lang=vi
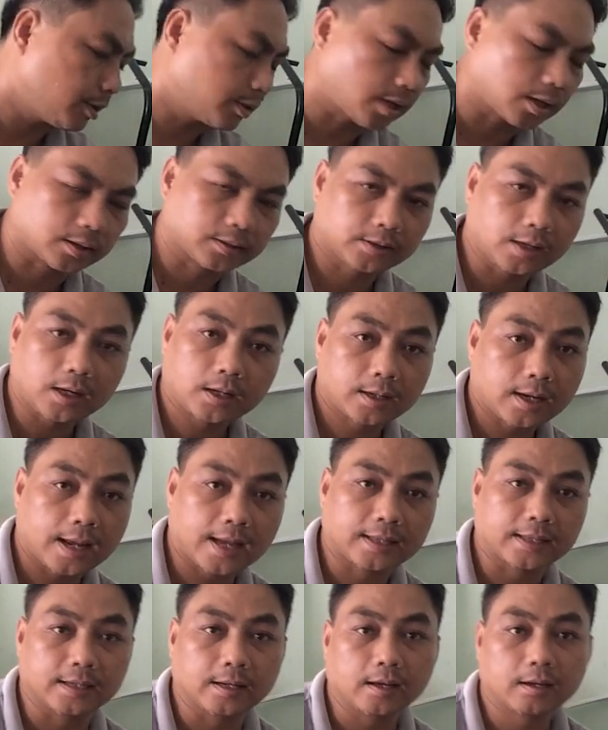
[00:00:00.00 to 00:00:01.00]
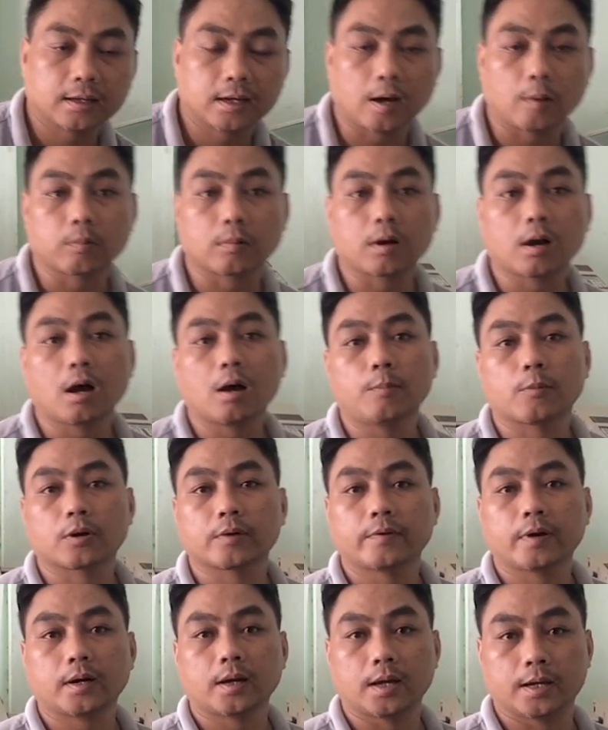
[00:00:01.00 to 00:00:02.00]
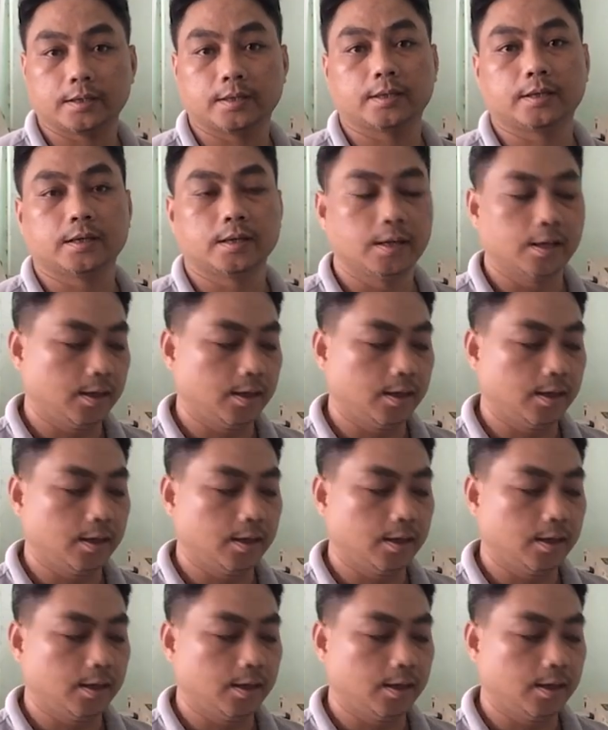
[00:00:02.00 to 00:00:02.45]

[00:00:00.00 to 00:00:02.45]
chứ thật chắc ra thì nó không có một cái vấn đề gì